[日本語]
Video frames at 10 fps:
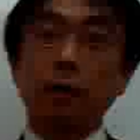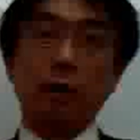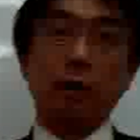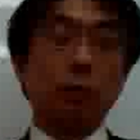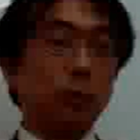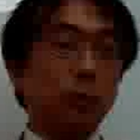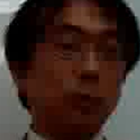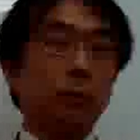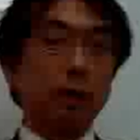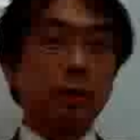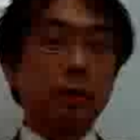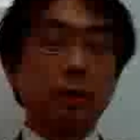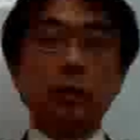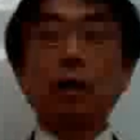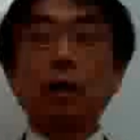かこういうのを意
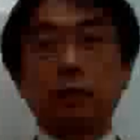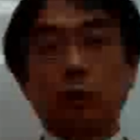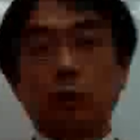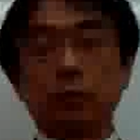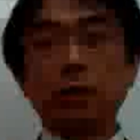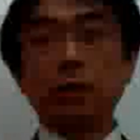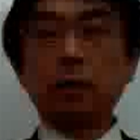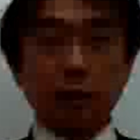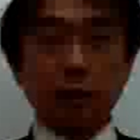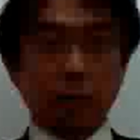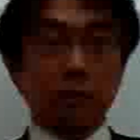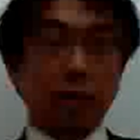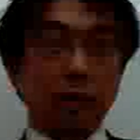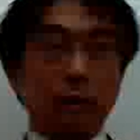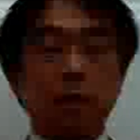識してない小さいです
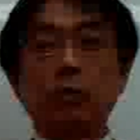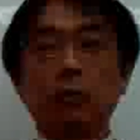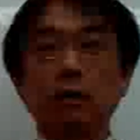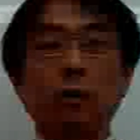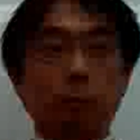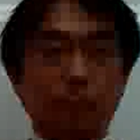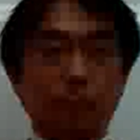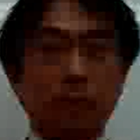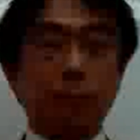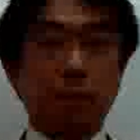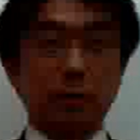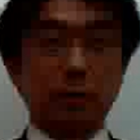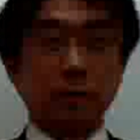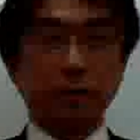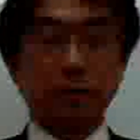ね、隠れの低い子どもがいま
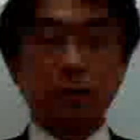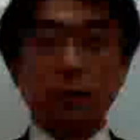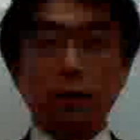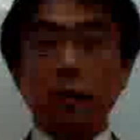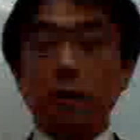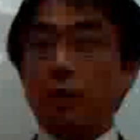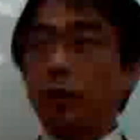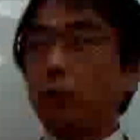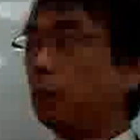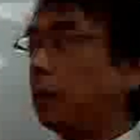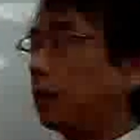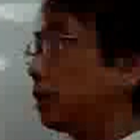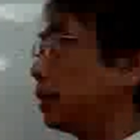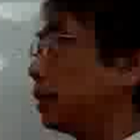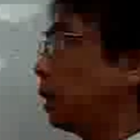す。これ
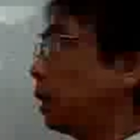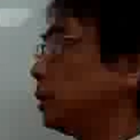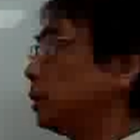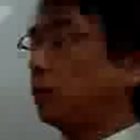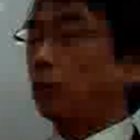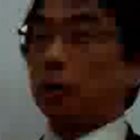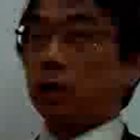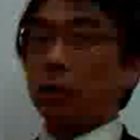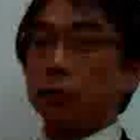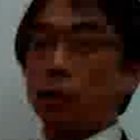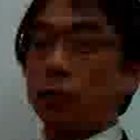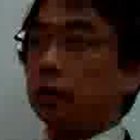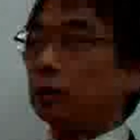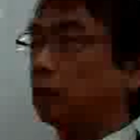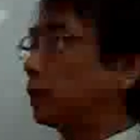は太陽が動
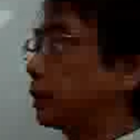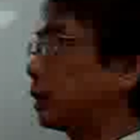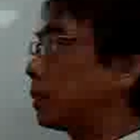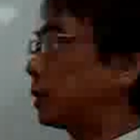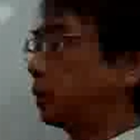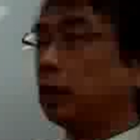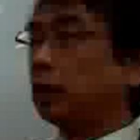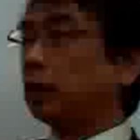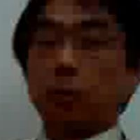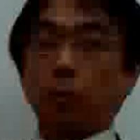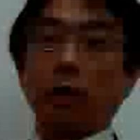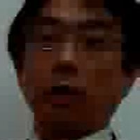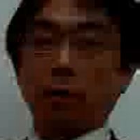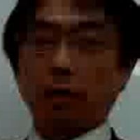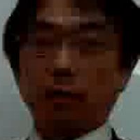いているわけではないということが
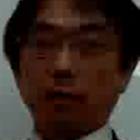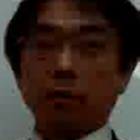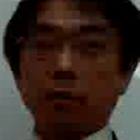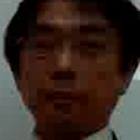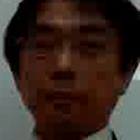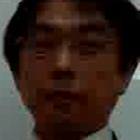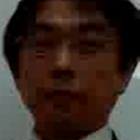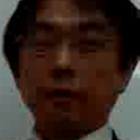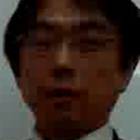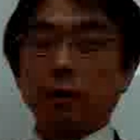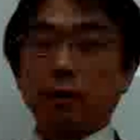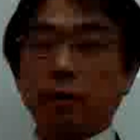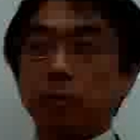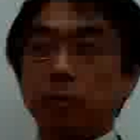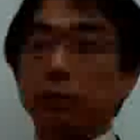一点ですね。
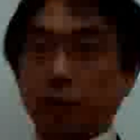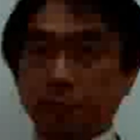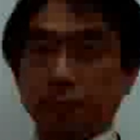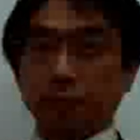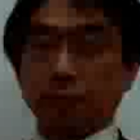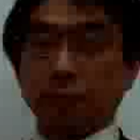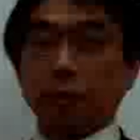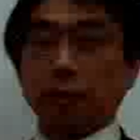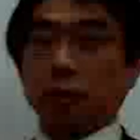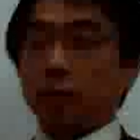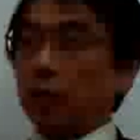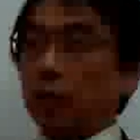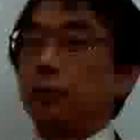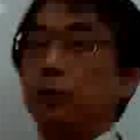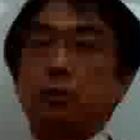地球が動いている。
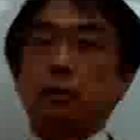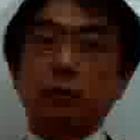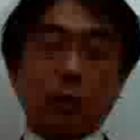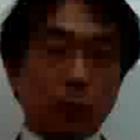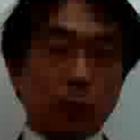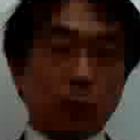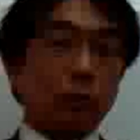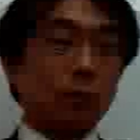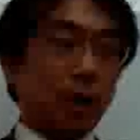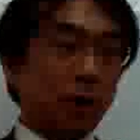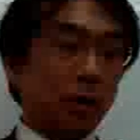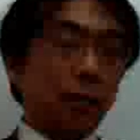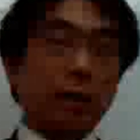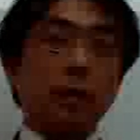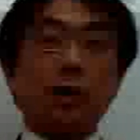普通なことなので、
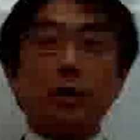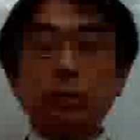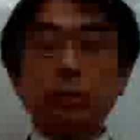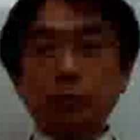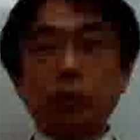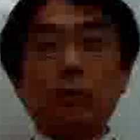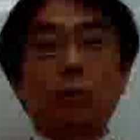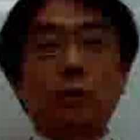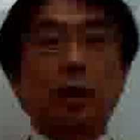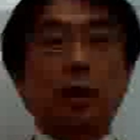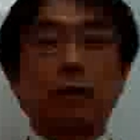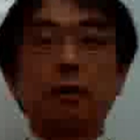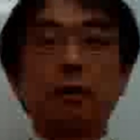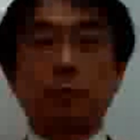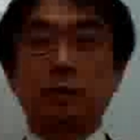なかなかふっとこう出なかっ
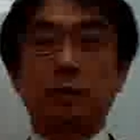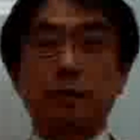たりします。